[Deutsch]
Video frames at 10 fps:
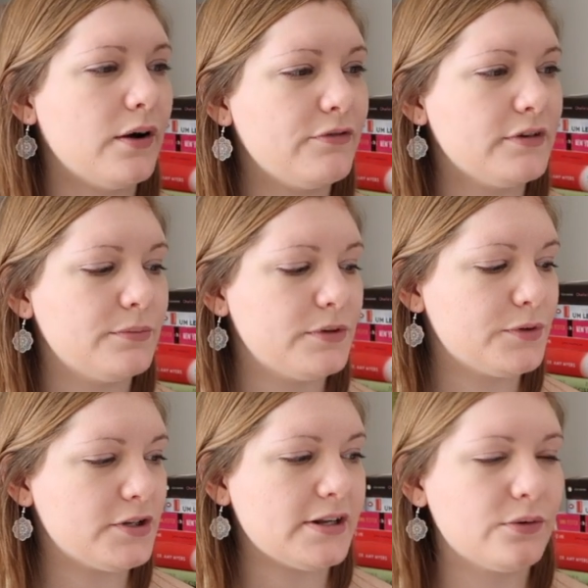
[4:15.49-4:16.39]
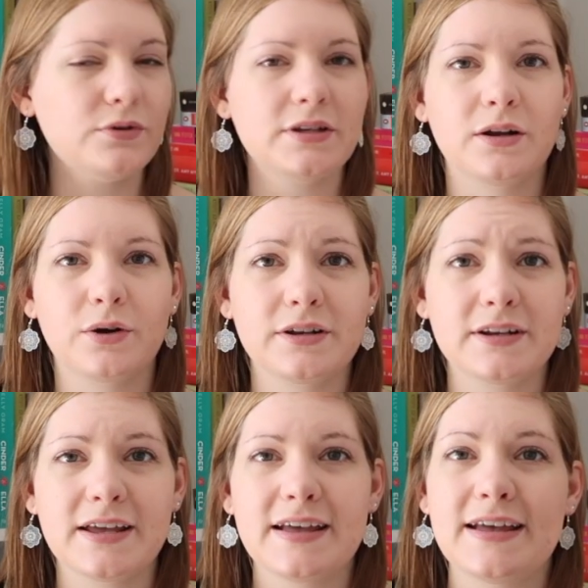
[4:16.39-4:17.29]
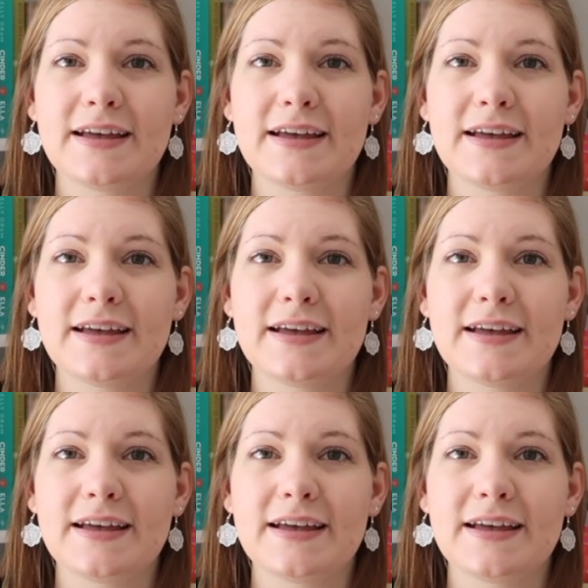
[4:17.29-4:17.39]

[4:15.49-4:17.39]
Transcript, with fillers: auch von ihm mitbestellt, Unterleuten.